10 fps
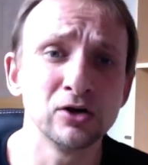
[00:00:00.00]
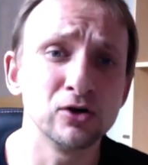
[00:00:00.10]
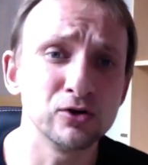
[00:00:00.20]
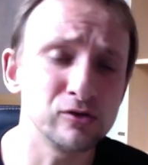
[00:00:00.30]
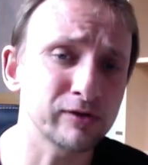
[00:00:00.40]

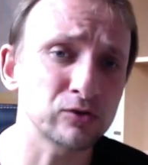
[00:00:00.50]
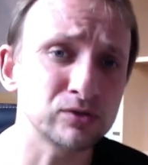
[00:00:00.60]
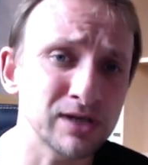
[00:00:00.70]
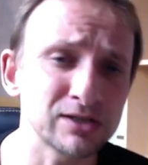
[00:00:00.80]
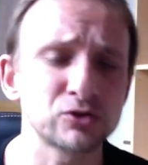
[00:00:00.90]
de faire
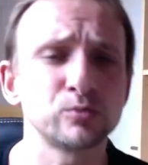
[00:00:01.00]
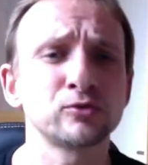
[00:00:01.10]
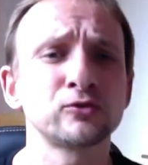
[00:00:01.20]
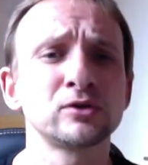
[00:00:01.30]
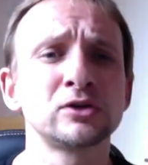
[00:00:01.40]
du catch
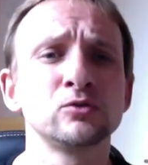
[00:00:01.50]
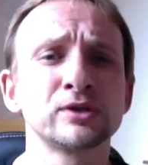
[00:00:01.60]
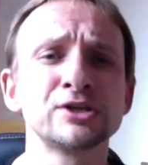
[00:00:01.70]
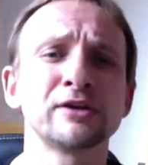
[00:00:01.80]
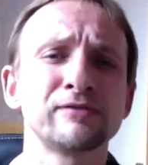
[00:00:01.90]
pour ceux qui ont
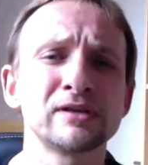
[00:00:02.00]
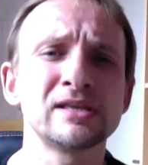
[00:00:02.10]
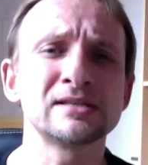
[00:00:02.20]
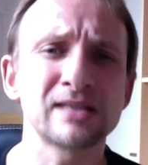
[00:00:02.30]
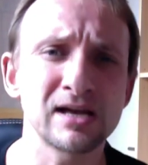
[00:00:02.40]
déjà fait
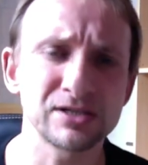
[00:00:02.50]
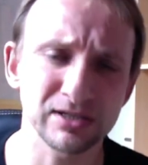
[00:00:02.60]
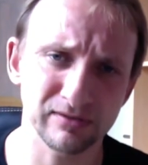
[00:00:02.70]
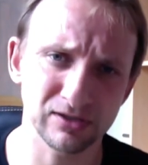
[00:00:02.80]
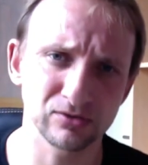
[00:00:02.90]
des stages
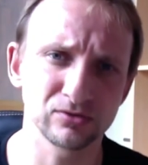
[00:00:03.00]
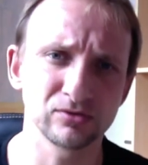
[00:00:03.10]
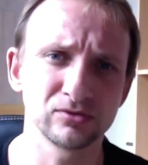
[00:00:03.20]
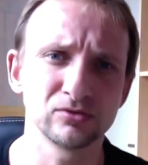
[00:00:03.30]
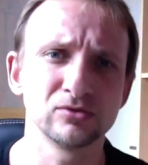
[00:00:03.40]
avec
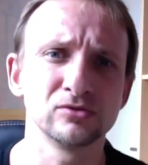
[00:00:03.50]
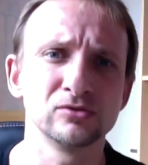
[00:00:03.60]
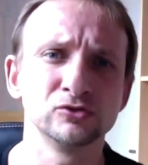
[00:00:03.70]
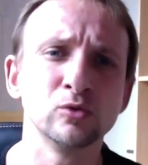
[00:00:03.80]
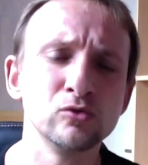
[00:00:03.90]

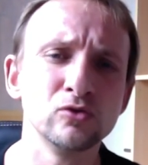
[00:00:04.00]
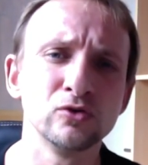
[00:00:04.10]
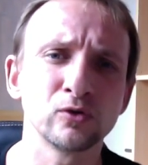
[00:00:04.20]
The Bull.